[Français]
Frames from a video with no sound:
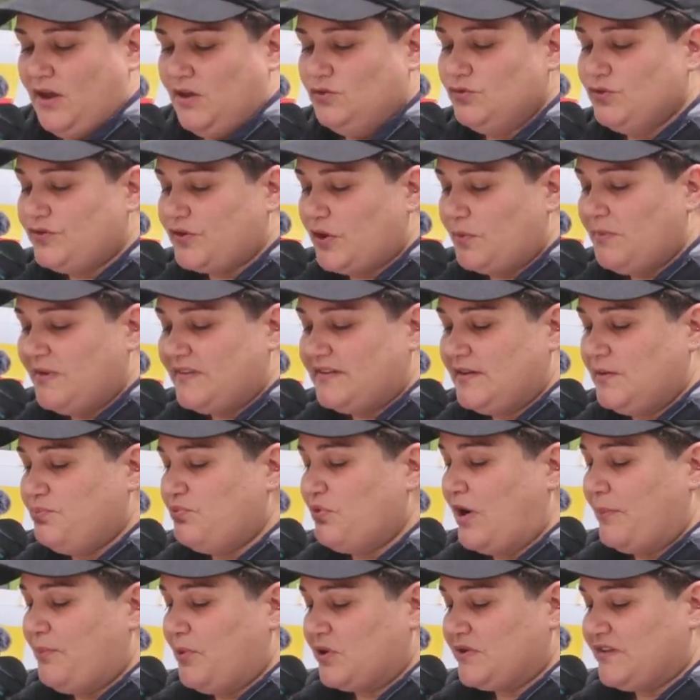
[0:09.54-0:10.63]
Nous sommes ici
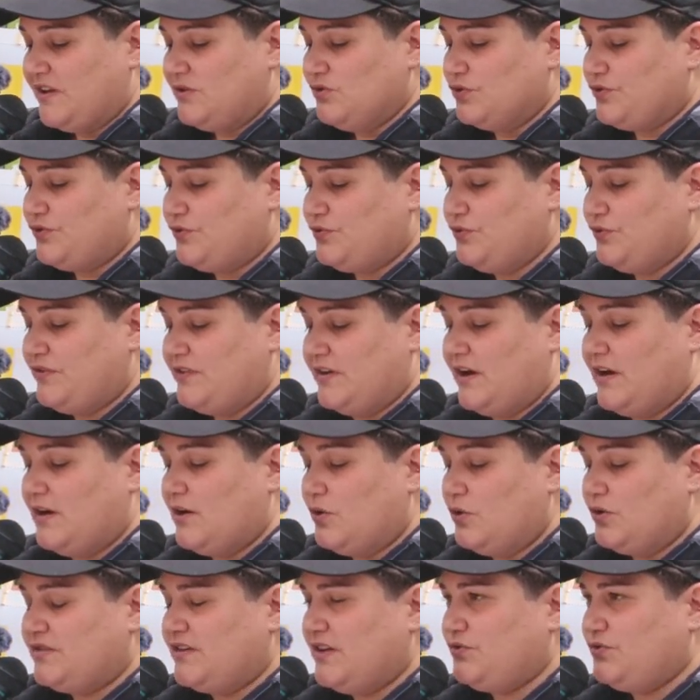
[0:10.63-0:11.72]
pour apporter notre soutien
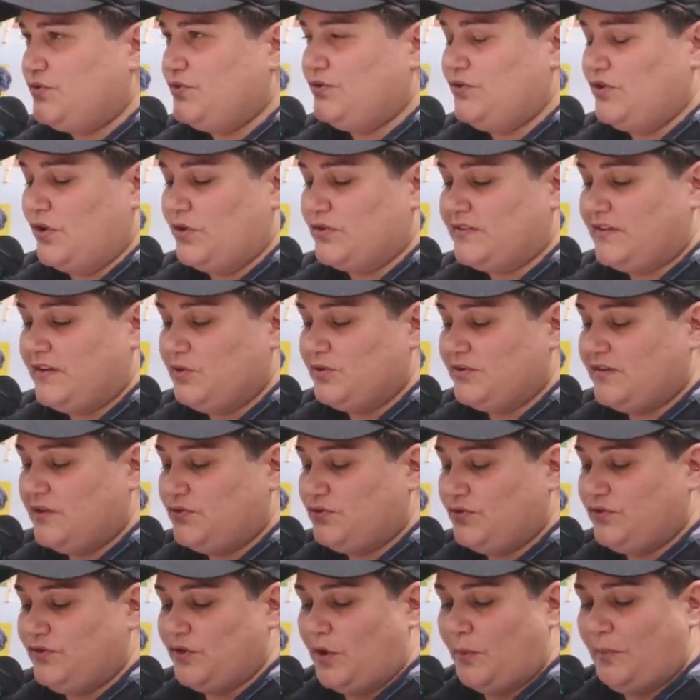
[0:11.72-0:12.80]
aux étudiantes et aux
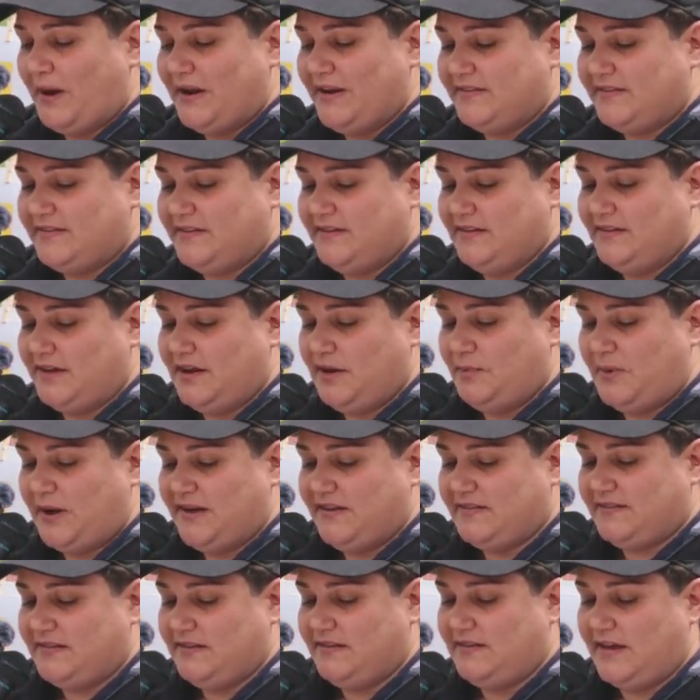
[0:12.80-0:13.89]
étudiants palestiniens et
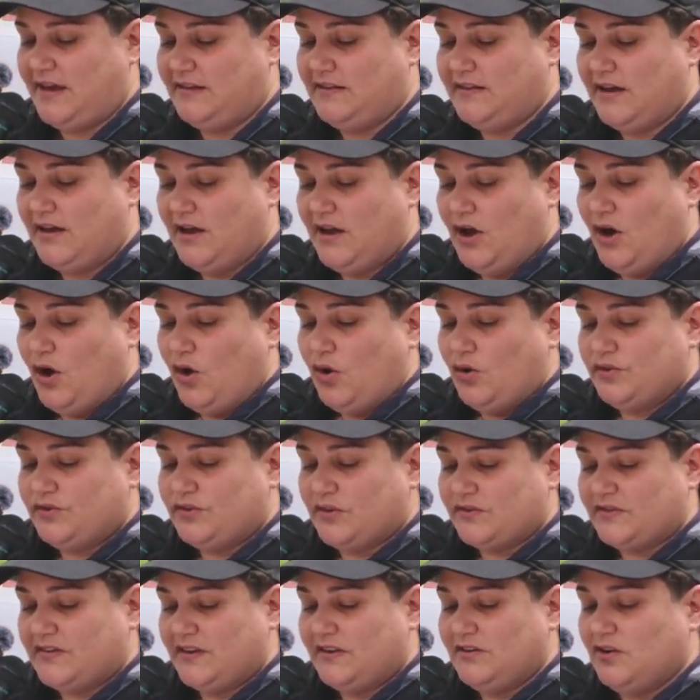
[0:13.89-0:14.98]
palestiniennes, aux
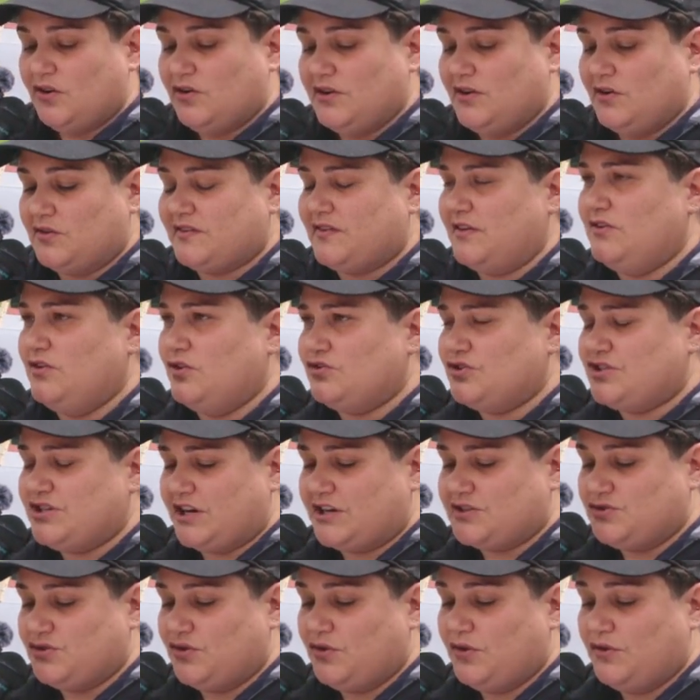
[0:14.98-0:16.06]
enseignants et enseignantes
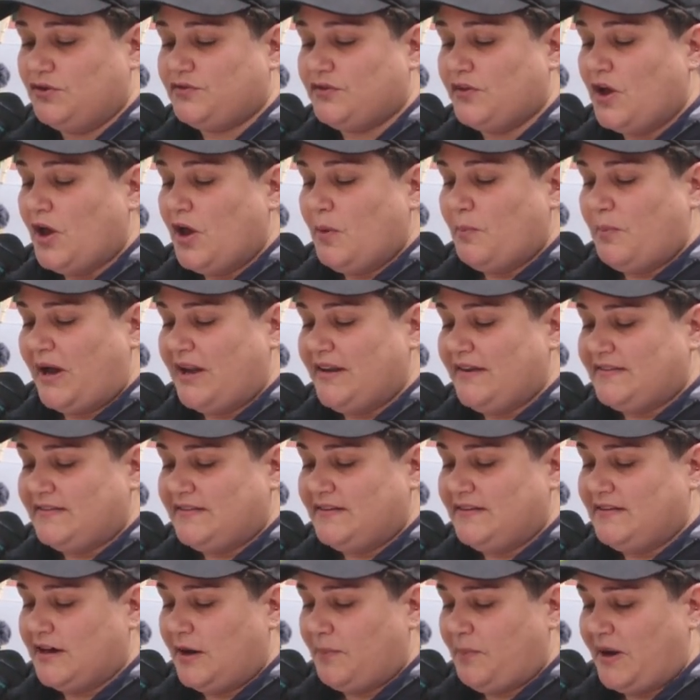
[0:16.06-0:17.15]
chercheuses
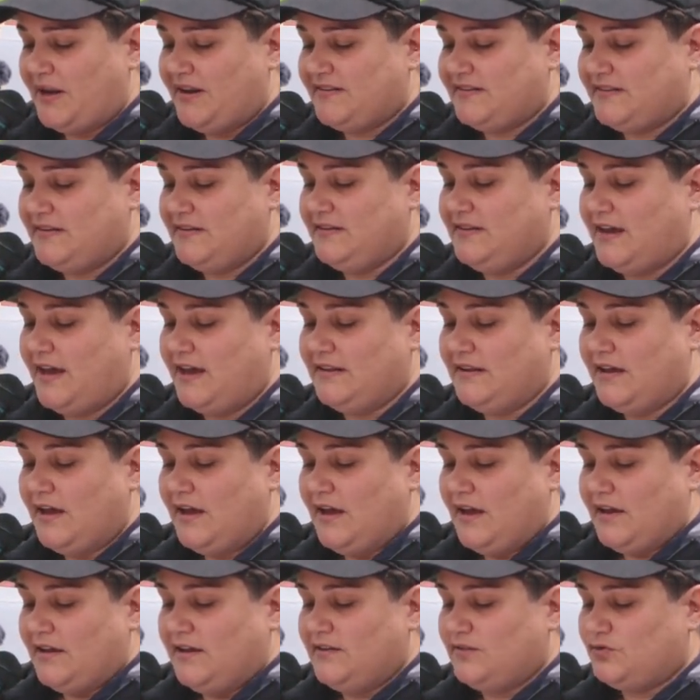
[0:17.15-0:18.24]
palestiniens, et palestiniennes,
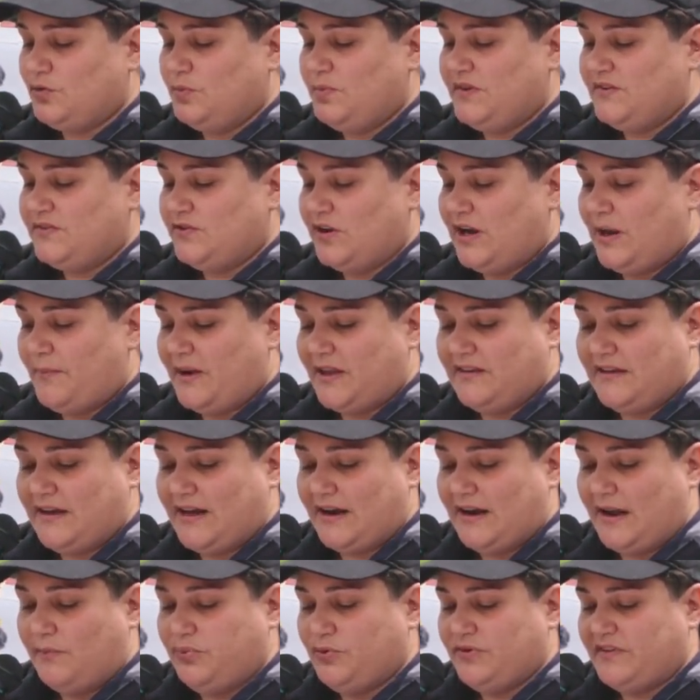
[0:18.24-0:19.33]
qui subissent de la
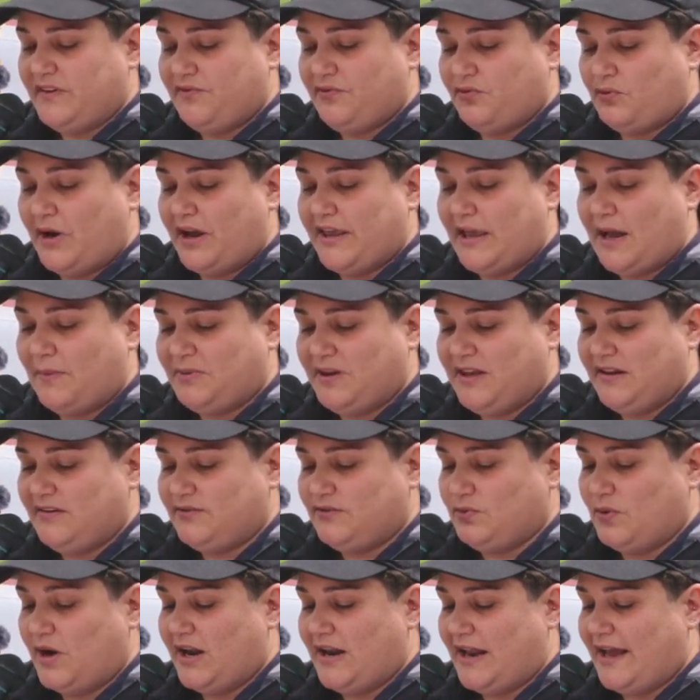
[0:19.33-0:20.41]
manière la plus effroyable qu'il
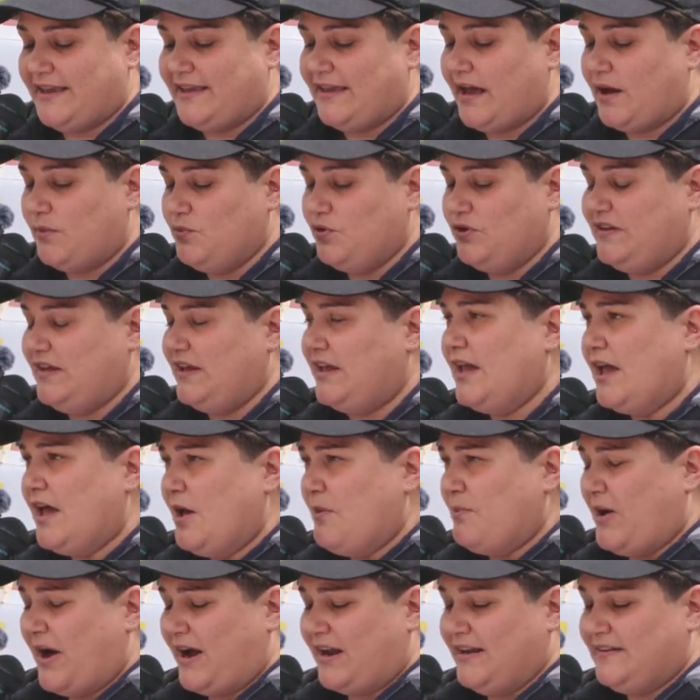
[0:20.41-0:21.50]
soit la guerre menée
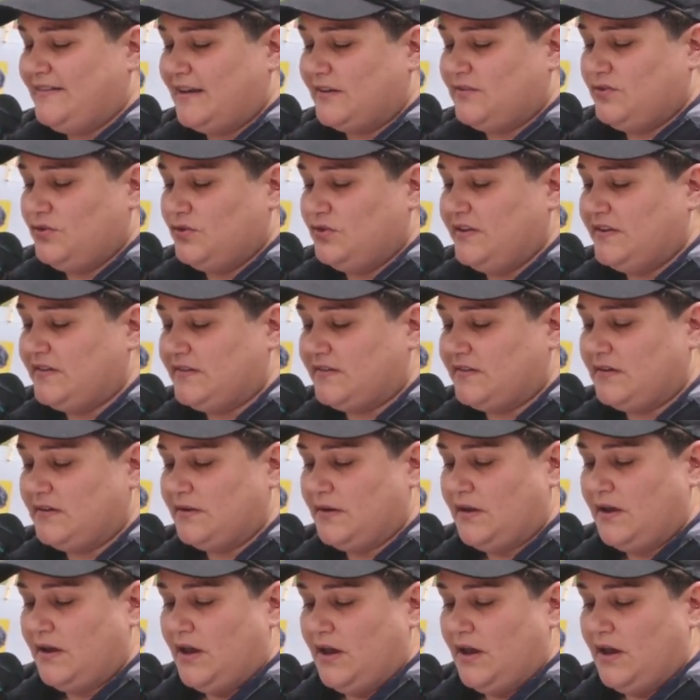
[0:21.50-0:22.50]
par l'État sioniste.